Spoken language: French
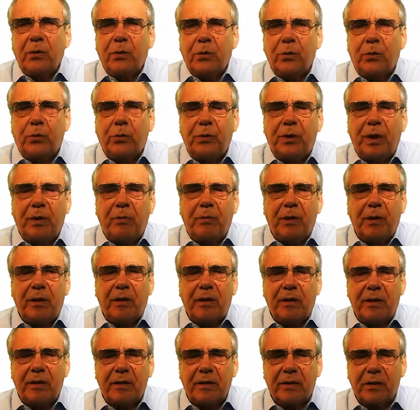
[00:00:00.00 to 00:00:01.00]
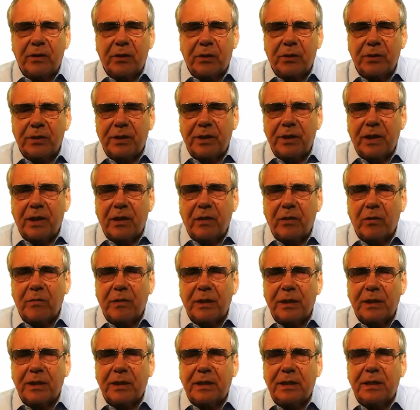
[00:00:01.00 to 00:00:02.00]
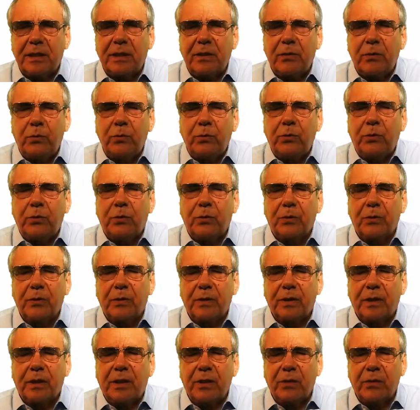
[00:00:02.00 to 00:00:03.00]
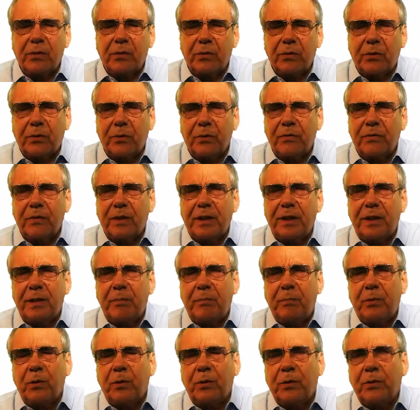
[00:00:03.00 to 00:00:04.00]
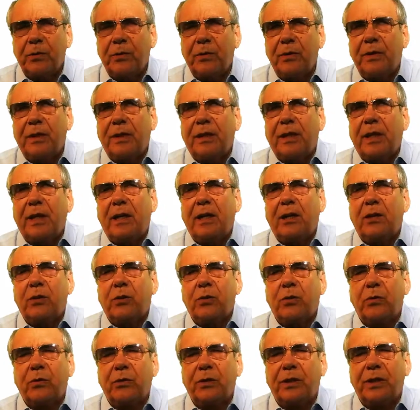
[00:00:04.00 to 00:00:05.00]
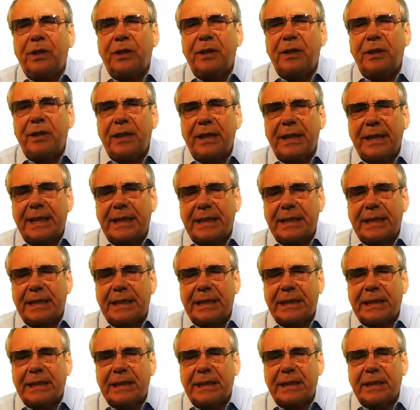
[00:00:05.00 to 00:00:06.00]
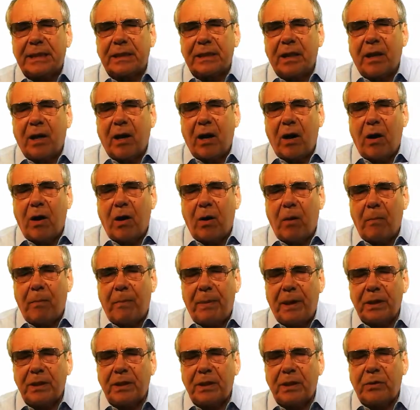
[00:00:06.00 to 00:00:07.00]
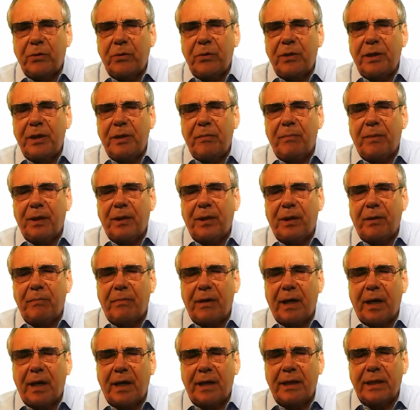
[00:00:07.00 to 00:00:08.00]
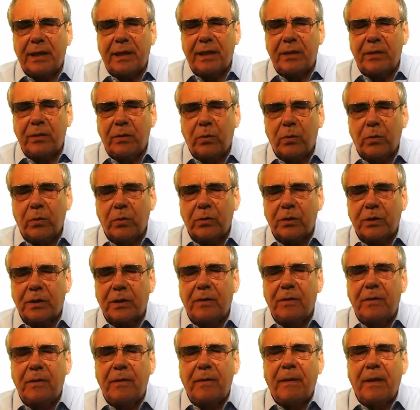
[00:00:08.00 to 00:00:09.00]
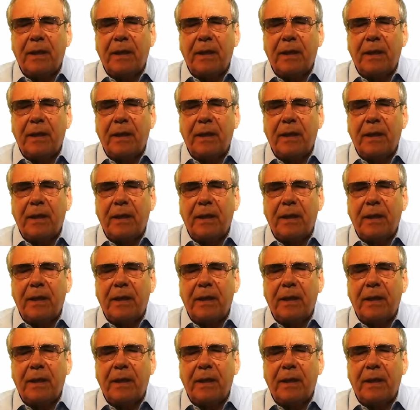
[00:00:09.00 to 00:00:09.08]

Tout d'abord, je tiens à remercier tous ceux qui ont œuvré pour qu'une telle journée existe particulier Madame Adeline Coursan,